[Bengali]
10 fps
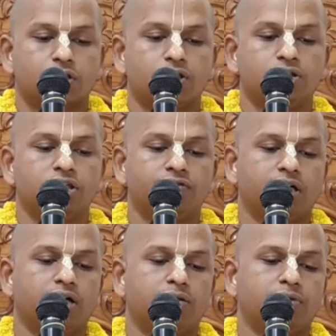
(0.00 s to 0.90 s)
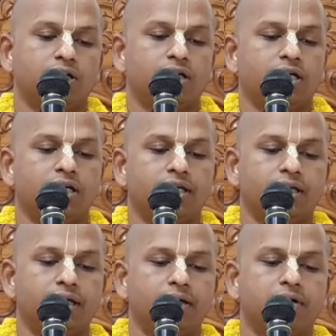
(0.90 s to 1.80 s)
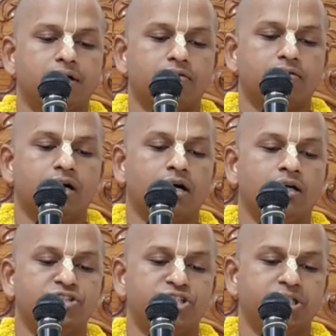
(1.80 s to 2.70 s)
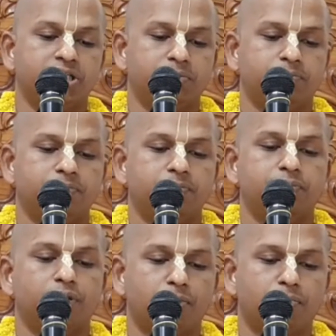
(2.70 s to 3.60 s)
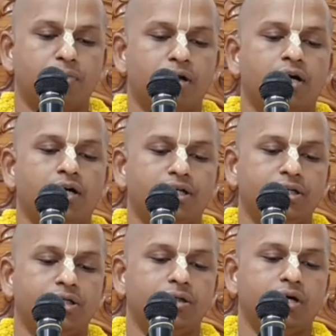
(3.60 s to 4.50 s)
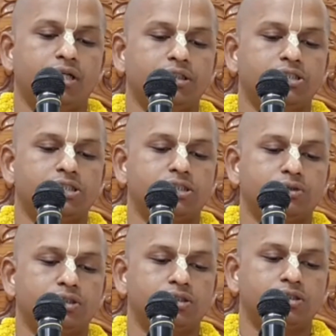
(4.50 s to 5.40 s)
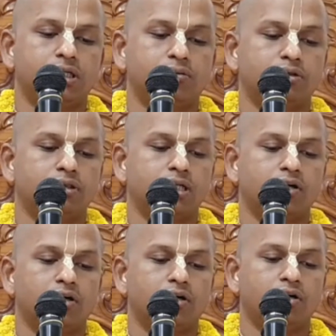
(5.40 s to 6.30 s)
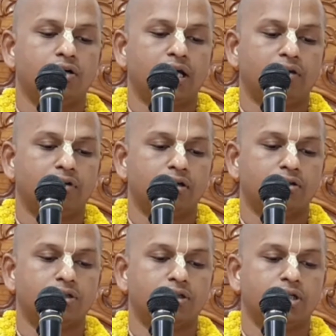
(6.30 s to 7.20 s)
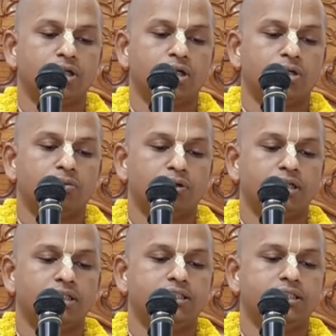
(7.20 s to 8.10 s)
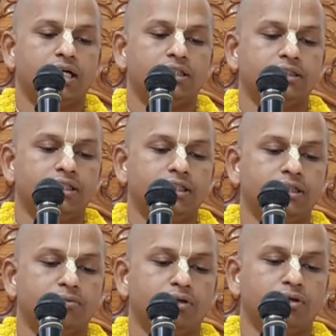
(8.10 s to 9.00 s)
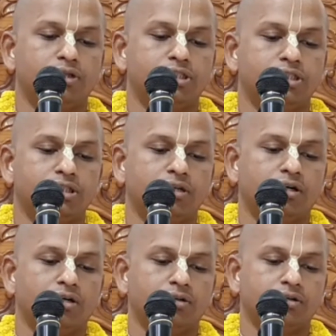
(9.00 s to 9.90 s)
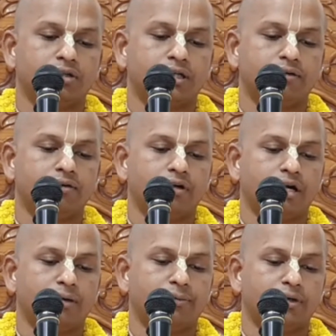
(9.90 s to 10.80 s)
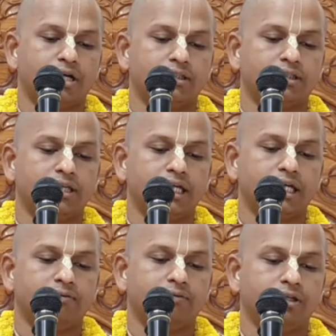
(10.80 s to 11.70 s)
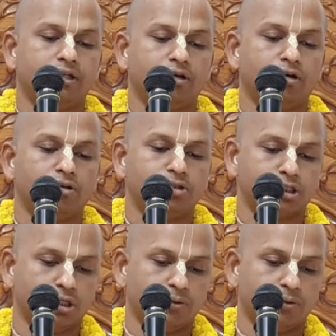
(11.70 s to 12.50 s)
গন্ধর্বেরা বললেন হে ভগবান শিব ব্রহ্মা ইন্দ্র আদি সমস্ত দেবতাগণ এবং মরিচি আদি মহর্ষিগণ কেবল আপনার দেহের বিভিন্ন অংশ